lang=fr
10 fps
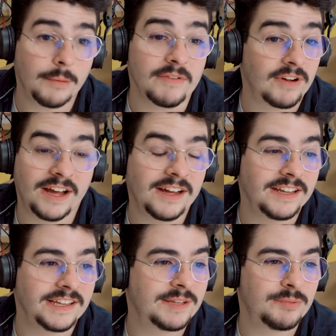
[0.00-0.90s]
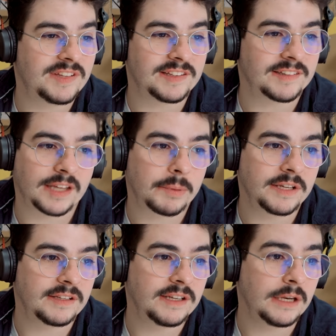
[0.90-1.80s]
non mais voilà, et qui puisse être
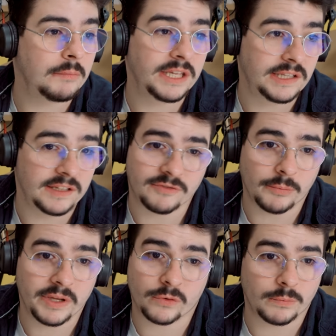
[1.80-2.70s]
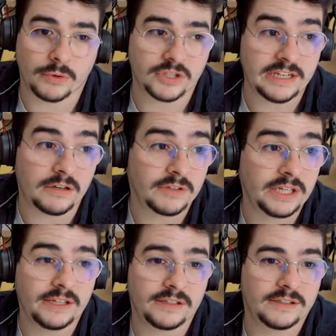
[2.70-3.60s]
interprété, et le mec, il défend bien son projet, en
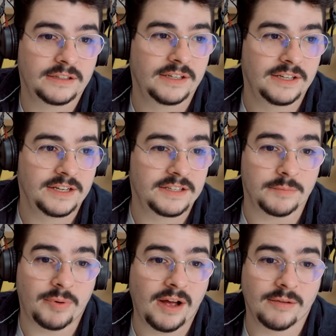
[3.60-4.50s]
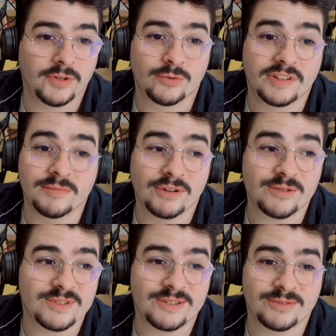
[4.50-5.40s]
vrai, euh, je sais pas, hein, mais tout est... moi
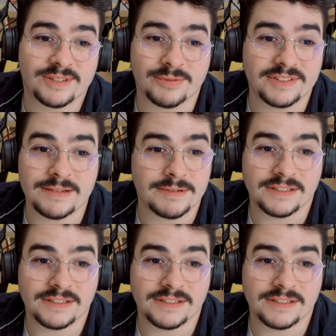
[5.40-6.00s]
je me dis tout est possible.